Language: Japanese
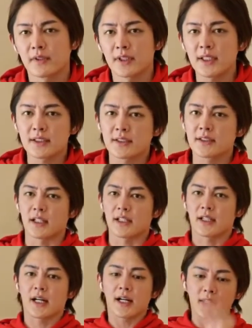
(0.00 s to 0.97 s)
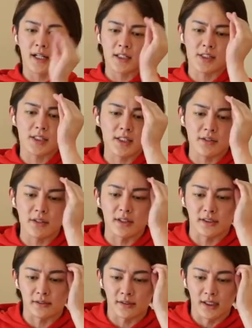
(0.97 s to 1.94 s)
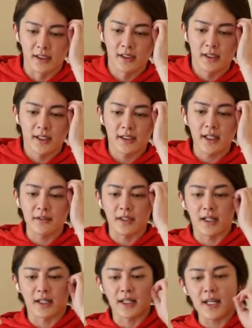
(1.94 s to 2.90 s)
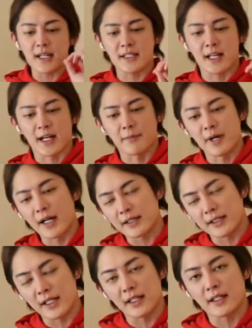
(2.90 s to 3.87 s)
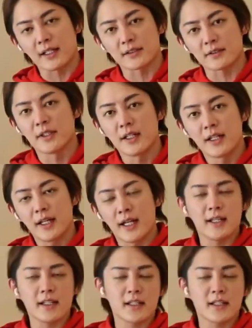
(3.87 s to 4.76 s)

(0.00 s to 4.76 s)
リスクなんでなかなかしにくいんですよね。えなので、経済が回っていかないんですよ。円